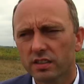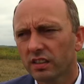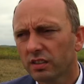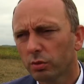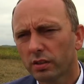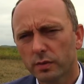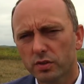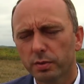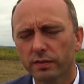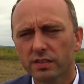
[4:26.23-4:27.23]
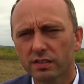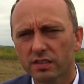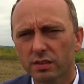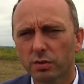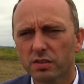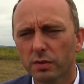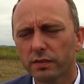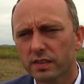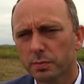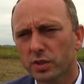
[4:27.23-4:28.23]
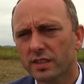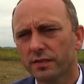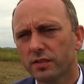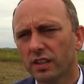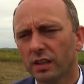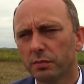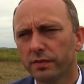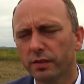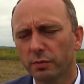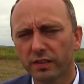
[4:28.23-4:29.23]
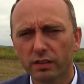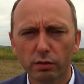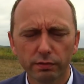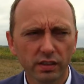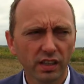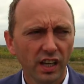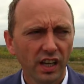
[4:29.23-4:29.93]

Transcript: Ja nie ukrywam, że prowadzone są rozmowy z przedstawicielami firm wiatrowych